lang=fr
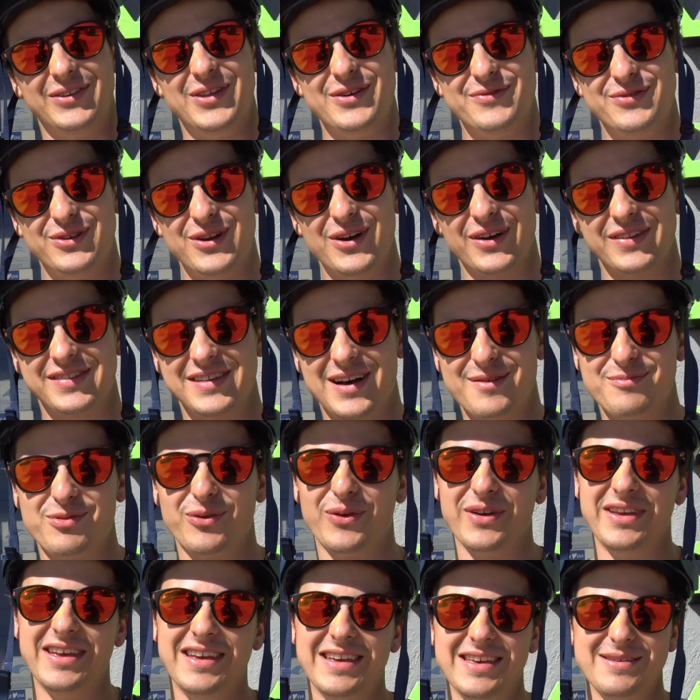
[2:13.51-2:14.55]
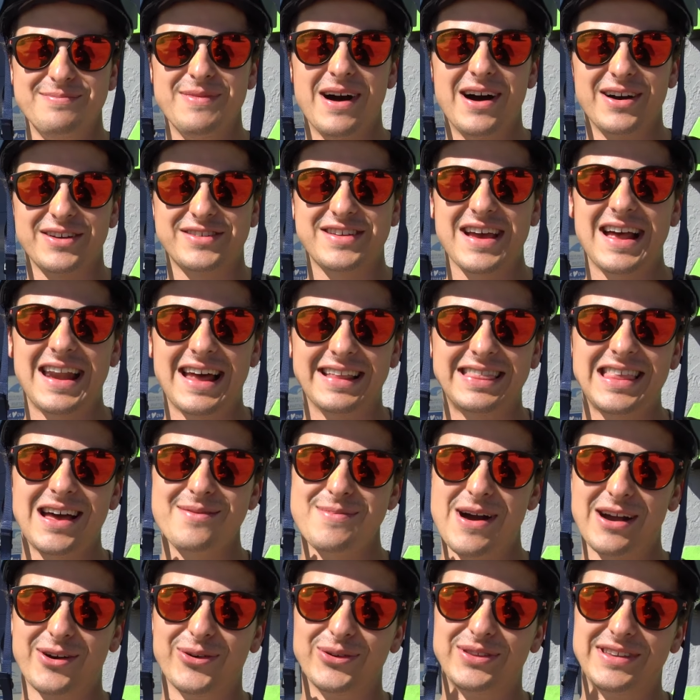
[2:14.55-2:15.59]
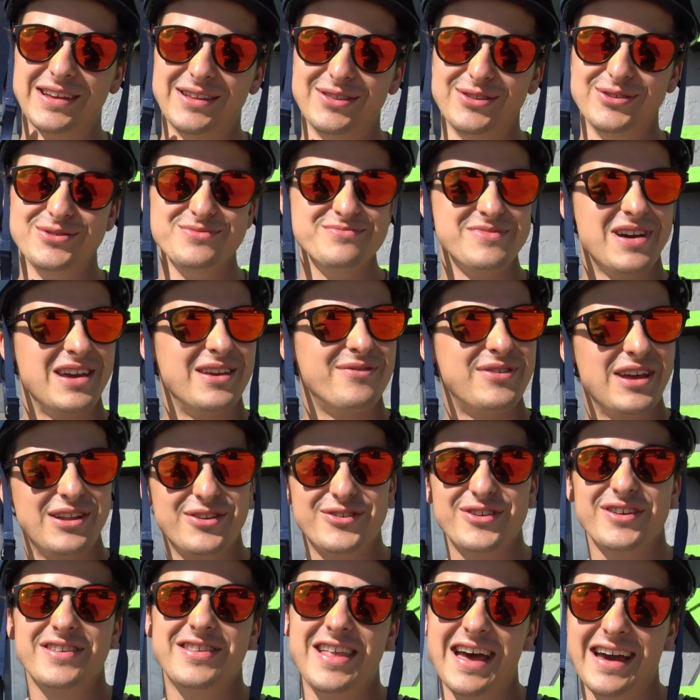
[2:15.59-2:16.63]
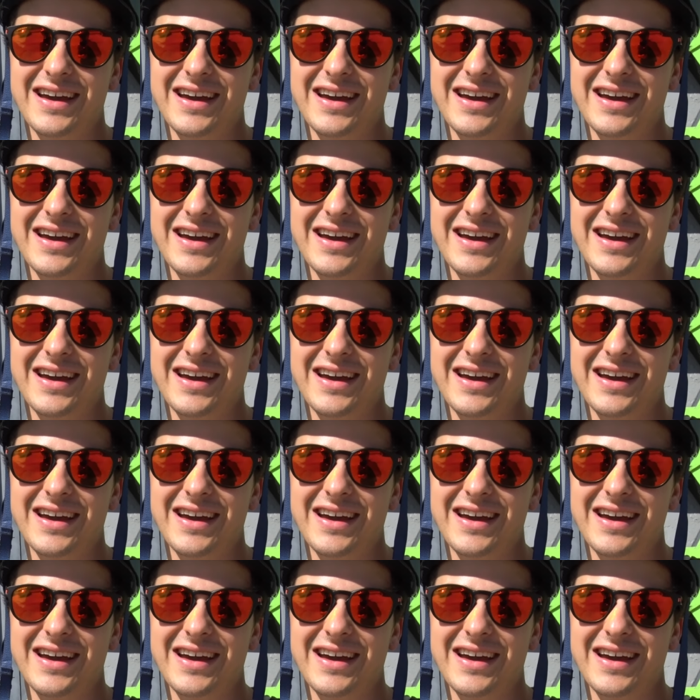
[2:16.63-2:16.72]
qu'on a vu leurs employés, ils mangeaient à la table à côté de nous, mais ils viennent juste